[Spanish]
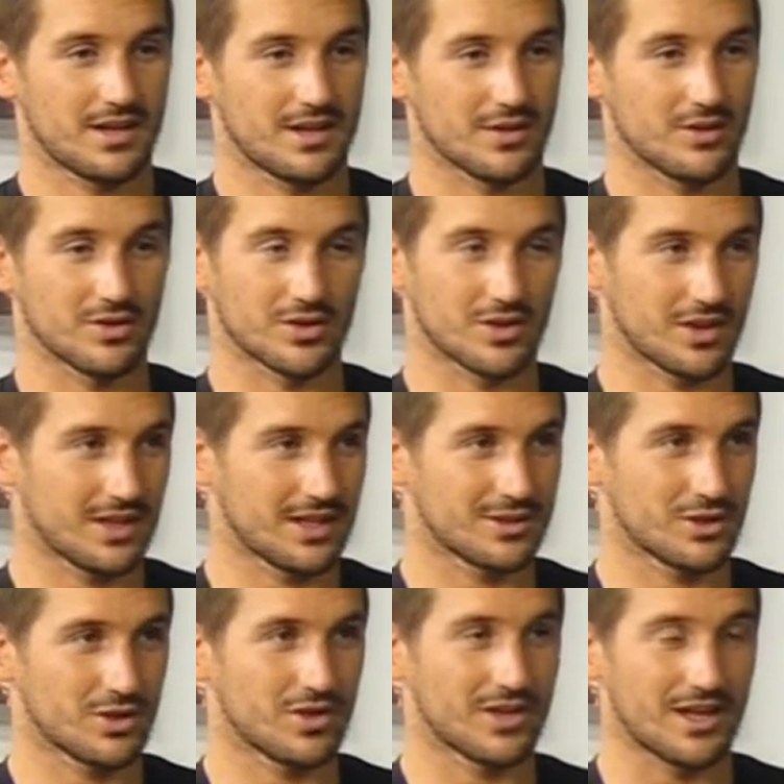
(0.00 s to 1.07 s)
controlar a
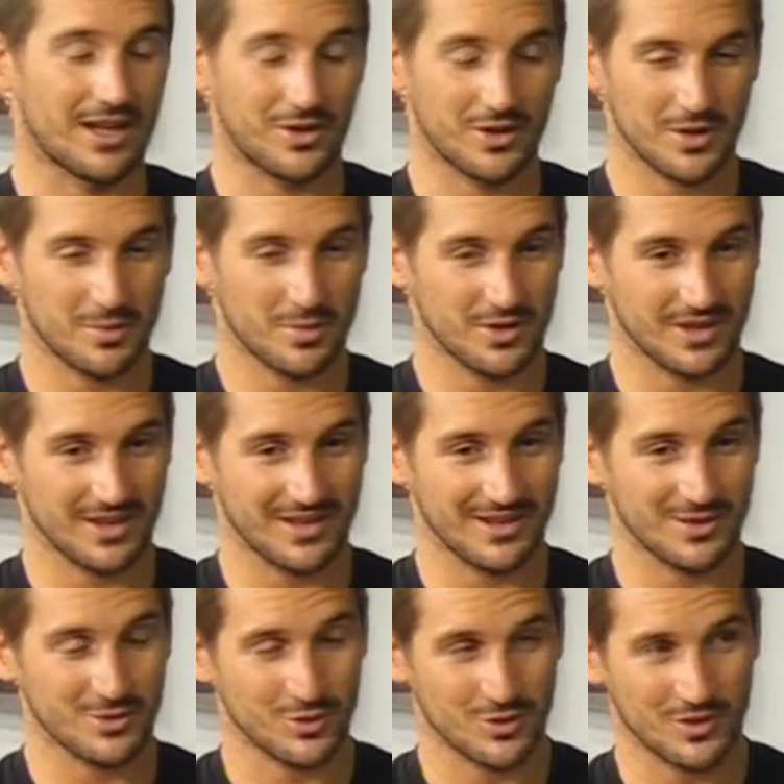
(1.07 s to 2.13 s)
todos los nadadores, porque en
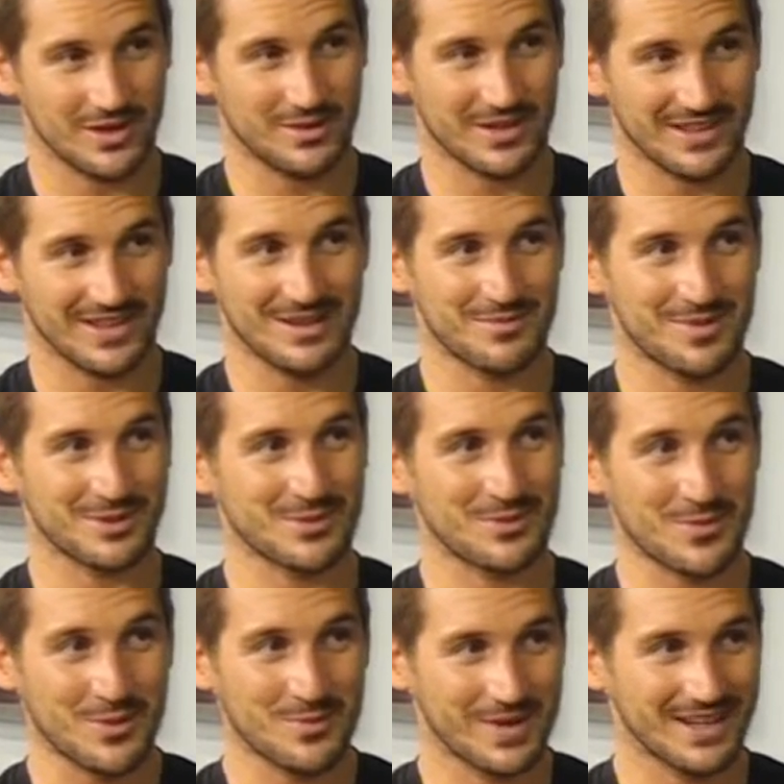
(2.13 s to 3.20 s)
eso yo la verdad la paso
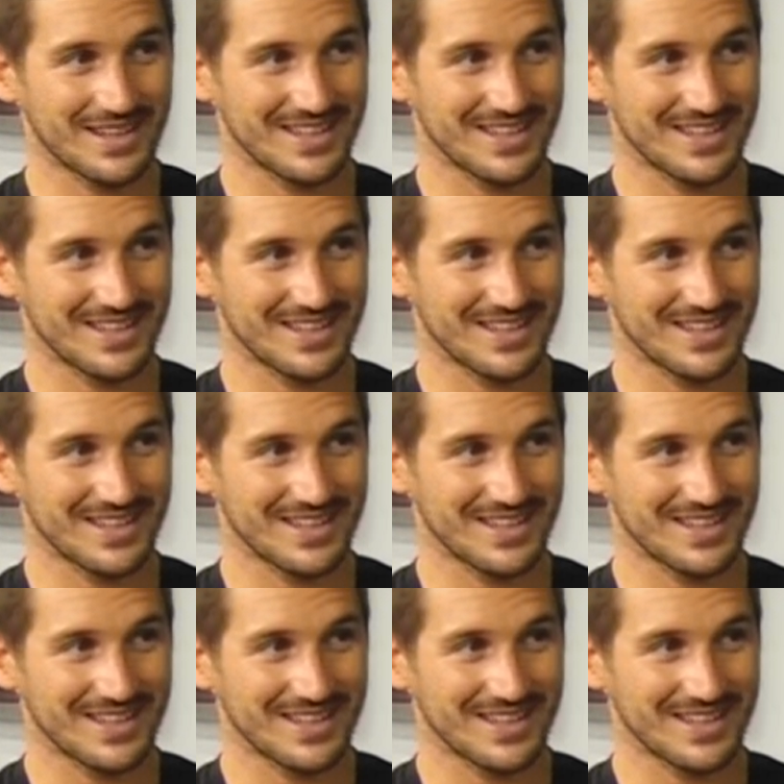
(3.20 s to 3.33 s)
muy mal,